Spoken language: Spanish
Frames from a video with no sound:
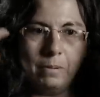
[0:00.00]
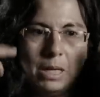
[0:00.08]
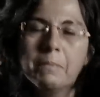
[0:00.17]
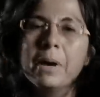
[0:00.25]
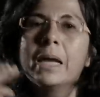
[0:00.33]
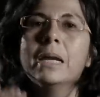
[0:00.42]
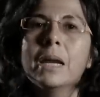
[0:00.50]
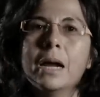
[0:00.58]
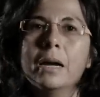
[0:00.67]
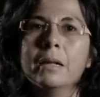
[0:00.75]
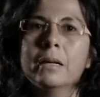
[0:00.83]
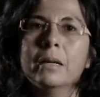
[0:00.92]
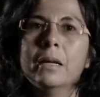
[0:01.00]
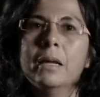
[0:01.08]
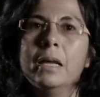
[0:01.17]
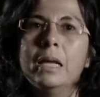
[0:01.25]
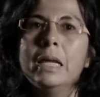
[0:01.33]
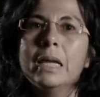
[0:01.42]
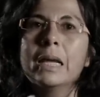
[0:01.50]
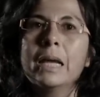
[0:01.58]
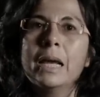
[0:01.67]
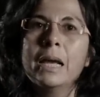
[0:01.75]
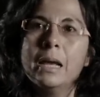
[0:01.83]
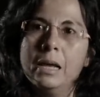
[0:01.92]
imaginar y
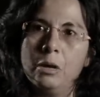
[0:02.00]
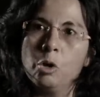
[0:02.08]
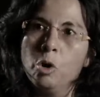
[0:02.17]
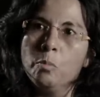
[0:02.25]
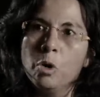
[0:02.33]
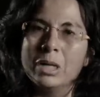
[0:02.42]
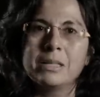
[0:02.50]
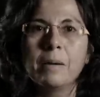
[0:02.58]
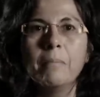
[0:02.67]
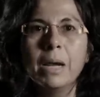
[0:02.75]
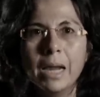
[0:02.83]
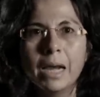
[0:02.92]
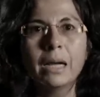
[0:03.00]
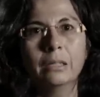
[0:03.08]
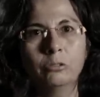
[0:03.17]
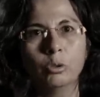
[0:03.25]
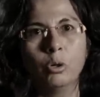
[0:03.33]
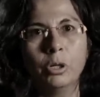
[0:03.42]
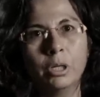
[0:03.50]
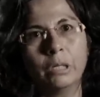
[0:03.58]
que como asamblea que soy,